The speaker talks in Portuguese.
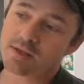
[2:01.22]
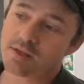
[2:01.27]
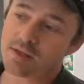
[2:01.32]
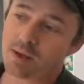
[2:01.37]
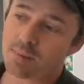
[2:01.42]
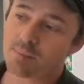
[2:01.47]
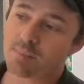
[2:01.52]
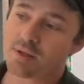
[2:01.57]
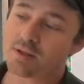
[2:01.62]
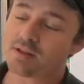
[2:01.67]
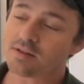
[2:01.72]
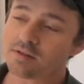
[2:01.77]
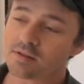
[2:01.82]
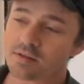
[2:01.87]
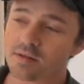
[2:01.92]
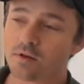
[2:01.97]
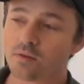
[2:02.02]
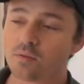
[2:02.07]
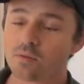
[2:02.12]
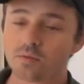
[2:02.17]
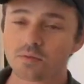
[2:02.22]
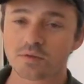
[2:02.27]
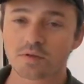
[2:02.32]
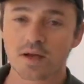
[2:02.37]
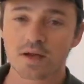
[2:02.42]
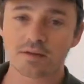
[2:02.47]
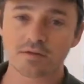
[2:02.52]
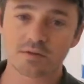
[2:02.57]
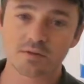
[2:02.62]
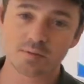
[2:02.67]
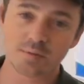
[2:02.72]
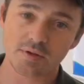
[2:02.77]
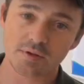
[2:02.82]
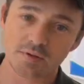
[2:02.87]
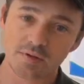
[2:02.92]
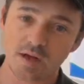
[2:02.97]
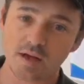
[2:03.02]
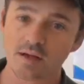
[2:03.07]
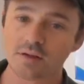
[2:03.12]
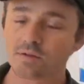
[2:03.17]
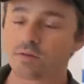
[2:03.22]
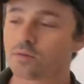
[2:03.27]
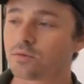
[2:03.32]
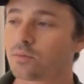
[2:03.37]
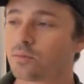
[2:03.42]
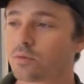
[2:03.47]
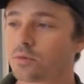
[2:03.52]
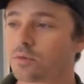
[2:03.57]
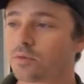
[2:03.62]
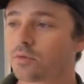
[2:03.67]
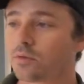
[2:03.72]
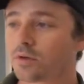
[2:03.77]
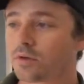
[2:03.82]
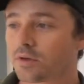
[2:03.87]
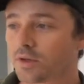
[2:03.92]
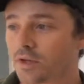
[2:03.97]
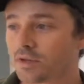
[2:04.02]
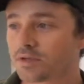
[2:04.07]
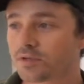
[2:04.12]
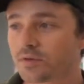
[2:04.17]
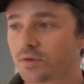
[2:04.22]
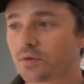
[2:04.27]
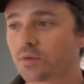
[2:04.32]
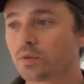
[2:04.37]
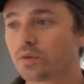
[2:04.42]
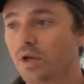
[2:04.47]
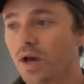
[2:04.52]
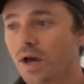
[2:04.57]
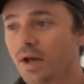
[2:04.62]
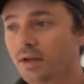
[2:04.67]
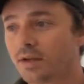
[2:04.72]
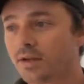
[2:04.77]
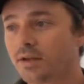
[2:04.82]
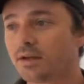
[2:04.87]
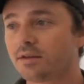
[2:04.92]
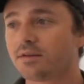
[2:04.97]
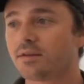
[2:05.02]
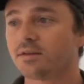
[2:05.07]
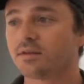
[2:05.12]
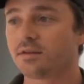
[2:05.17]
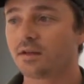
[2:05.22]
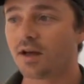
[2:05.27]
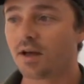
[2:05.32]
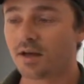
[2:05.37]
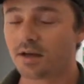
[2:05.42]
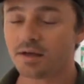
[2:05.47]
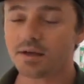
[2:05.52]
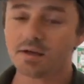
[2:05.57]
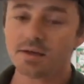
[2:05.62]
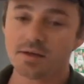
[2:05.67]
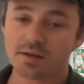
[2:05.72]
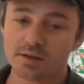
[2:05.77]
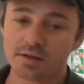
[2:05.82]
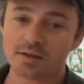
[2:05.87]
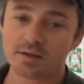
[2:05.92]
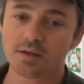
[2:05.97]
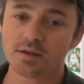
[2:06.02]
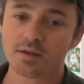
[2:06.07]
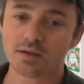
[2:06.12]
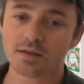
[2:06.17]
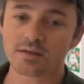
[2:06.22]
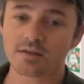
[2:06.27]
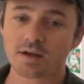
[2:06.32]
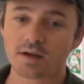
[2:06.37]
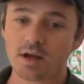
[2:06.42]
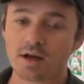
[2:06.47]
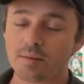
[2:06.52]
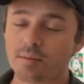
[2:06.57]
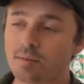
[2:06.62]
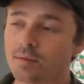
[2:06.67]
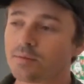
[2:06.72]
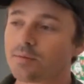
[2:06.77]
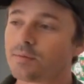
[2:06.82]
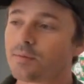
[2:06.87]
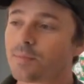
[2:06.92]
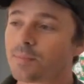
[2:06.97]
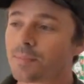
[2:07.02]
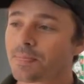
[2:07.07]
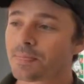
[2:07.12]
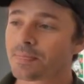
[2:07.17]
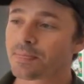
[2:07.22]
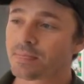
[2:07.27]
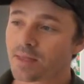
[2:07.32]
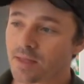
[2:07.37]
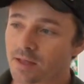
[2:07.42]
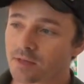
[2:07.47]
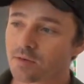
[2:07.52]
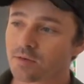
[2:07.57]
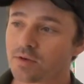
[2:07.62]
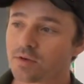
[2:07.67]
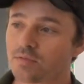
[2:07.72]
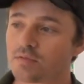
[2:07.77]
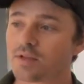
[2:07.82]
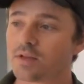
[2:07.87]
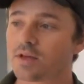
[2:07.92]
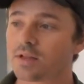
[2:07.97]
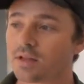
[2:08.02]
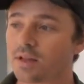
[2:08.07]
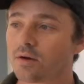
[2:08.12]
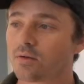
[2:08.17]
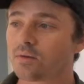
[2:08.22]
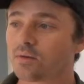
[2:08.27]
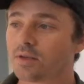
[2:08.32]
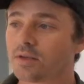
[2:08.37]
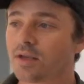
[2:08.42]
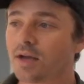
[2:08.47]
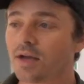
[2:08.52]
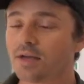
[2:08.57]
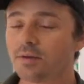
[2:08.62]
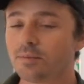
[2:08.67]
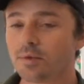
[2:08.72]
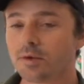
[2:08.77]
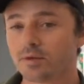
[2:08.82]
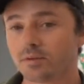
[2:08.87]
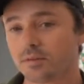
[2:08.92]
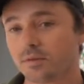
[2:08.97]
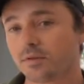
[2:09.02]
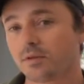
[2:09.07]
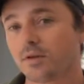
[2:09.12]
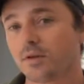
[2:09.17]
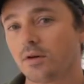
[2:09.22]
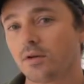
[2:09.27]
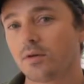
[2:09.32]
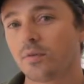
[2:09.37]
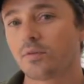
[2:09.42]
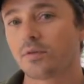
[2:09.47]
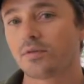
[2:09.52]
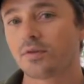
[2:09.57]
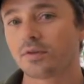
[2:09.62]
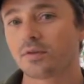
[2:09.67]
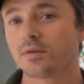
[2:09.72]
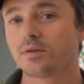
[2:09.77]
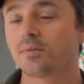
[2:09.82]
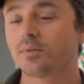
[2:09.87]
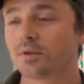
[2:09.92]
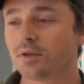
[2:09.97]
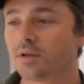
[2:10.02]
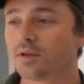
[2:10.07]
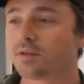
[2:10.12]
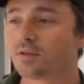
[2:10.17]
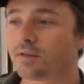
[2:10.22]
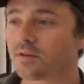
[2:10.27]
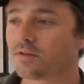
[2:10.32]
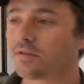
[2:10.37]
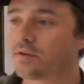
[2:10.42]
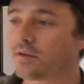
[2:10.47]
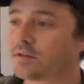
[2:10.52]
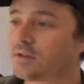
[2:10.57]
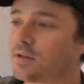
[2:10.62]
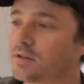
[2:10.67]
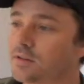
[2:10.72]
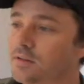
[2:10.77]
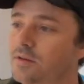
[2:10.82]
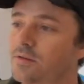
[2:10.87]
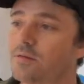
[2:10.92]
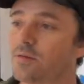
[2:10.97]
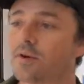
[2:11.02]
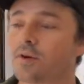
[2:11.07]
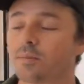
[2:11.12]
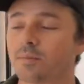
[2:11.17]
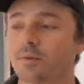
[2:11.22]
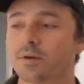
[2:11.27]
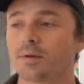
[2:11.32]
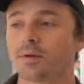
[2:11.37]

e apenas em alguns casos especiais, onde o produtor tem dificuldade em acessar, que eles acabam tendo que vir até a unidade mesmo, senão a comprovação poderia ser feita dessa forma.